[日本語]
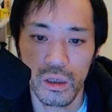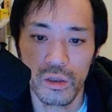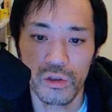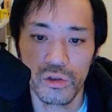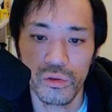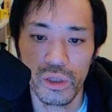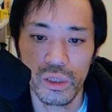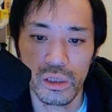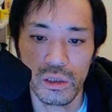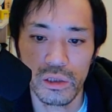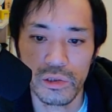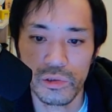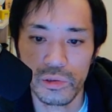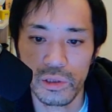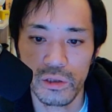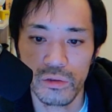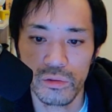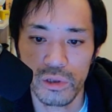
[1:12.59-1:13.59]
故に
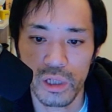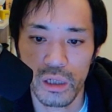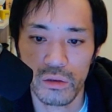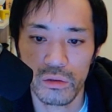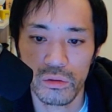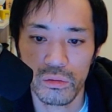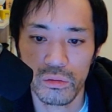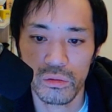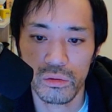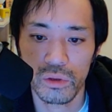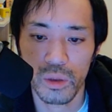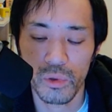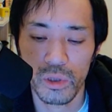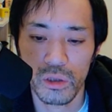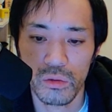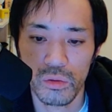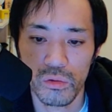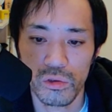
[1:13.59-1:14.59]
スキル獲得のた
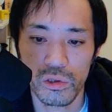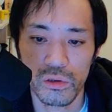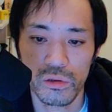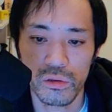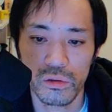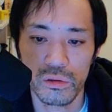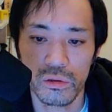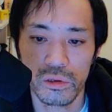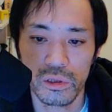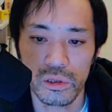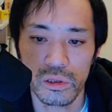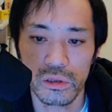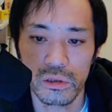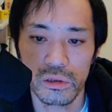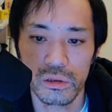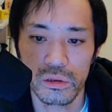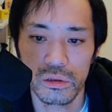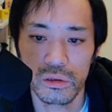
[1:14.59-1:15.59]
めに投資する
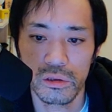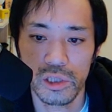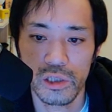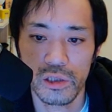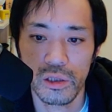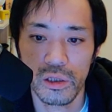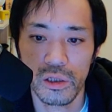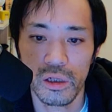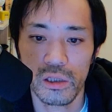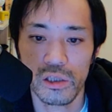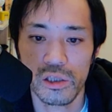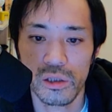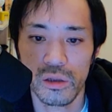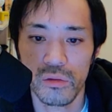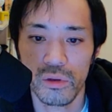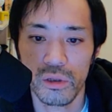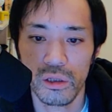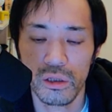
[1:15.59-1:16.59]
姿勢が違
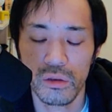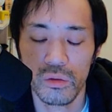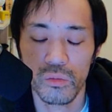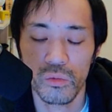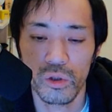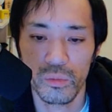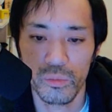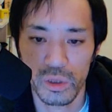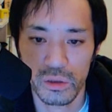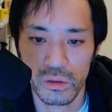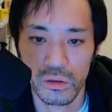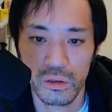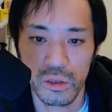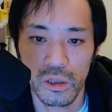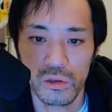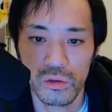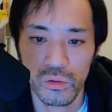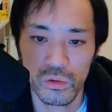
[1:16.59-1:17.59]
うかなと思います。
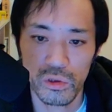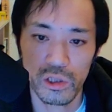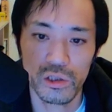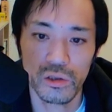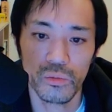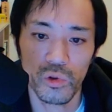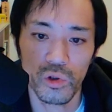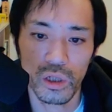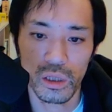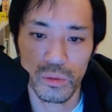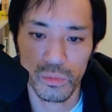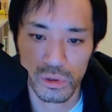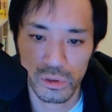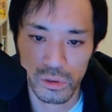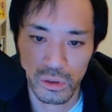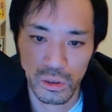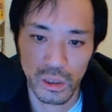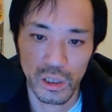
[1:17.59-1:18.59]
そこで質問がありま
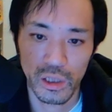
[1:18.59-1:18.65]
す。